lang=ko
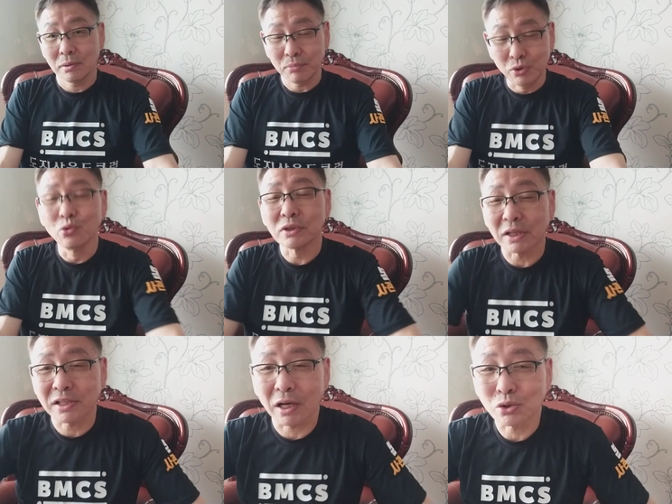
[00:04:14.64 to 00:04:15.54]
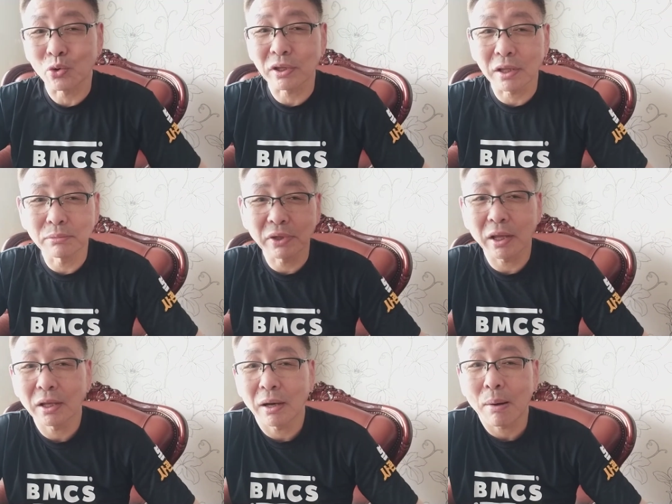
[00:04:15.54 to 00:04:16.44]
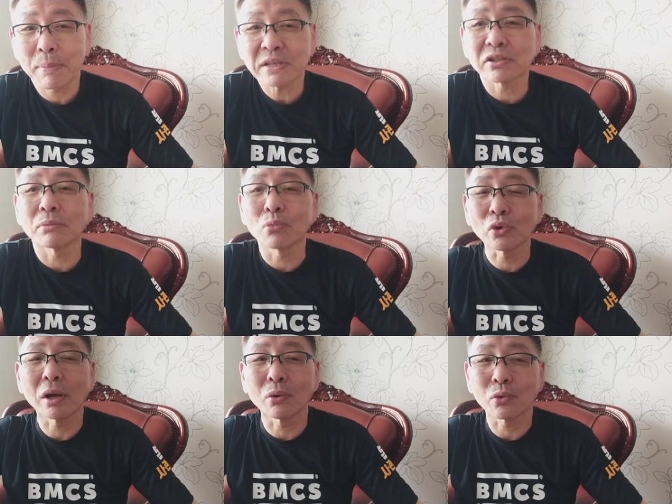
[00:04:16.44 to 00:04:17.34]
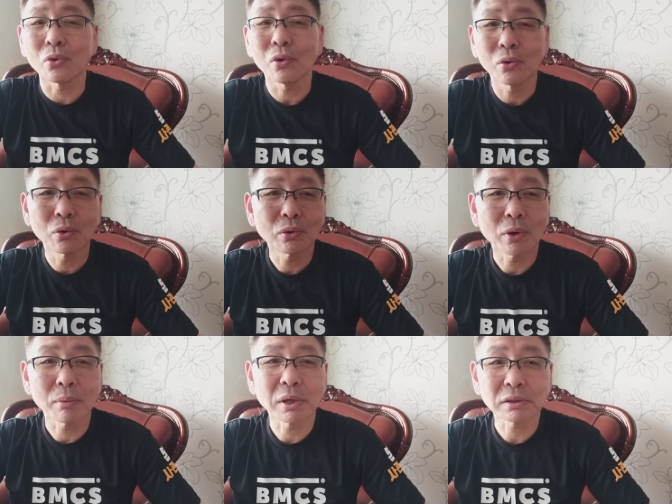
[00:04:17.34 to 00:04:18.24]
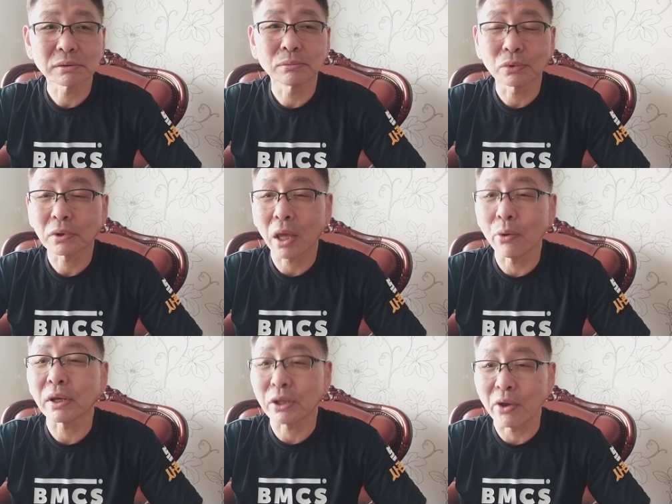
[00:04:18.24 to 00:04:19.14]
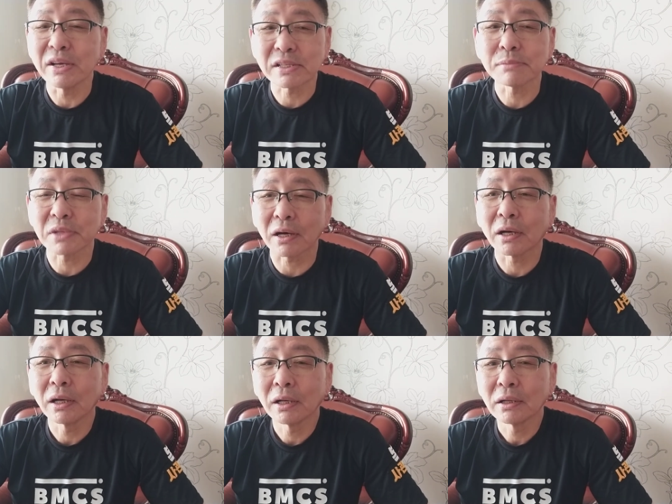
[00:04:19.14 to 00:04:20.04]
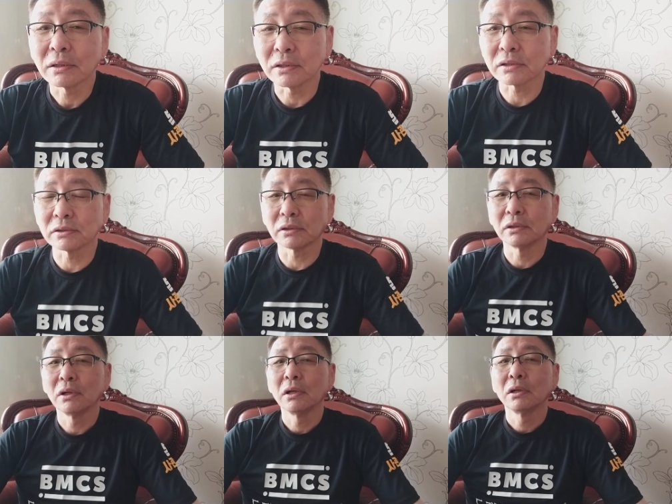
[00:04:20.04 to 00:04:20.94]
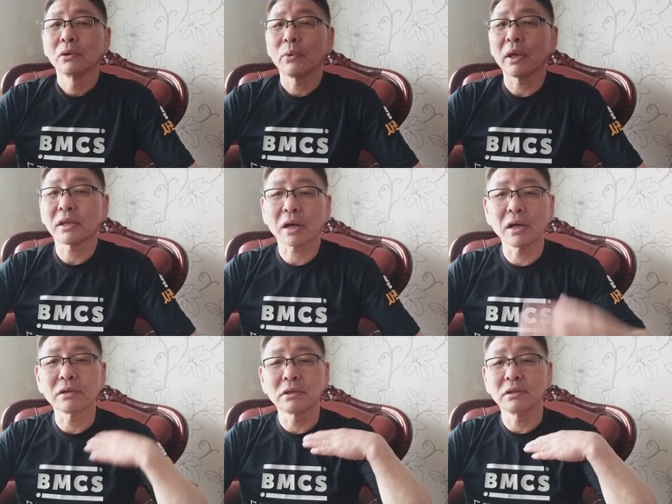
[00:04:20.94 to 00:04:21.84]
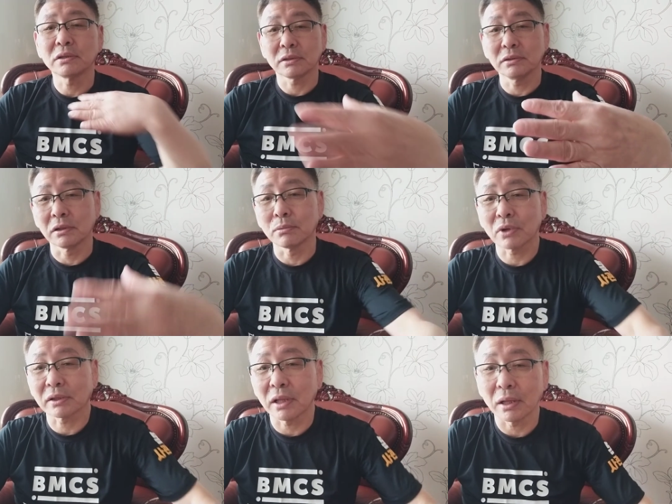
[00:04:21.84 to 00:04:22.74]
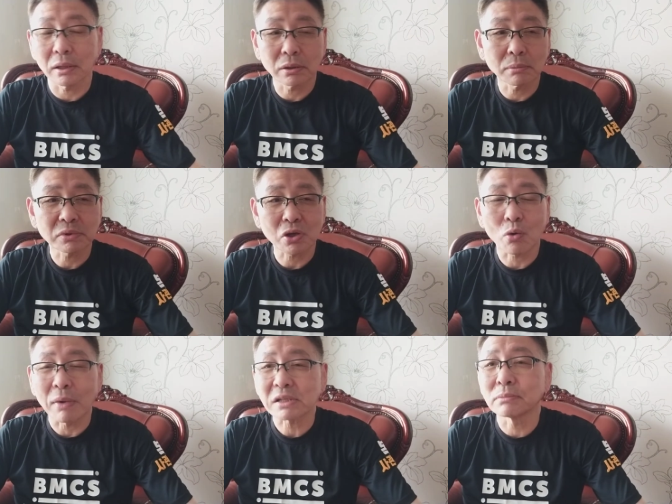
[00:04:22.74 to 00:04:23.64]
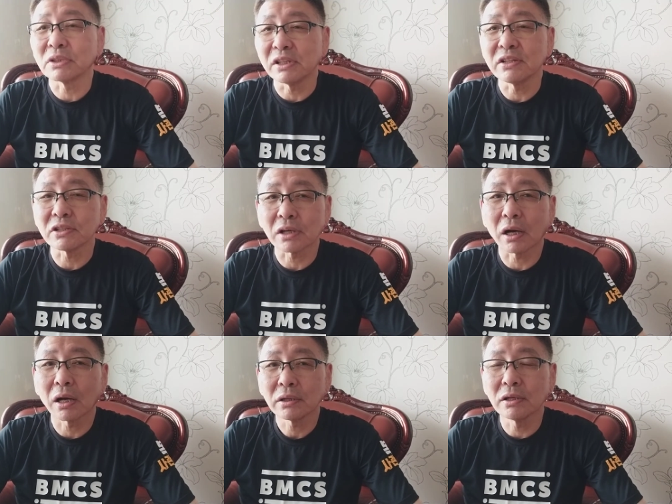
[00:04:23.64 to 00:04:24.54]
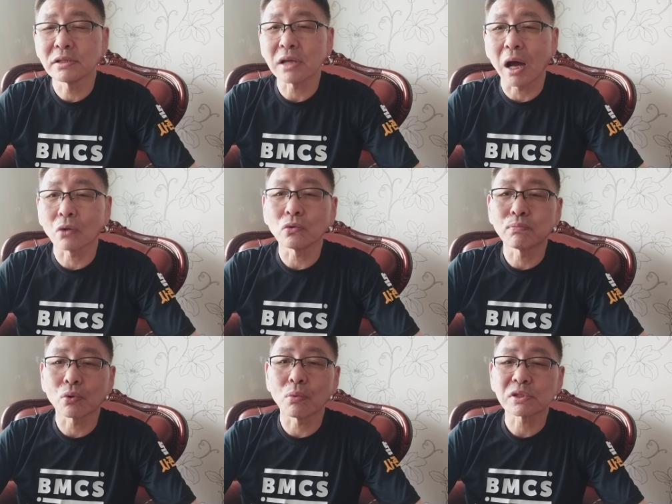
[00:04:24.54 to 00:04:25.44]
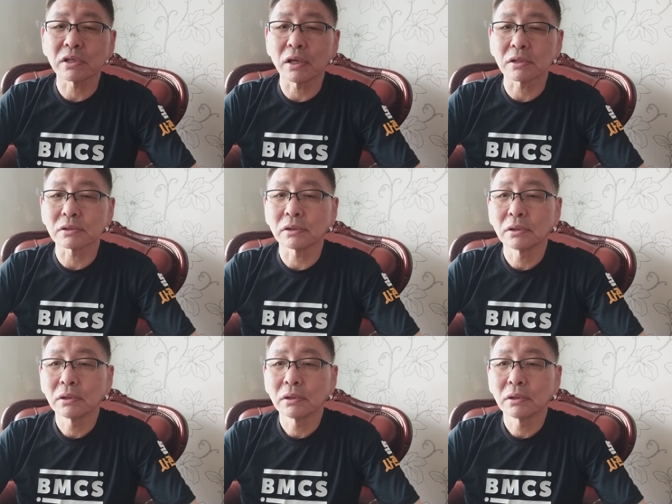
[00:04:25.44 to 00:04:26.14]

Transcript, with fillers: 비율 자체가 좋기 때문에 아마 패션 모델로도 아마 지금 계획이 되어 있습니다. 그래서 왜 제가 이걸 여러분한테 자꾸 말씀을 드리느냐 현재 한국 프로복싱계에서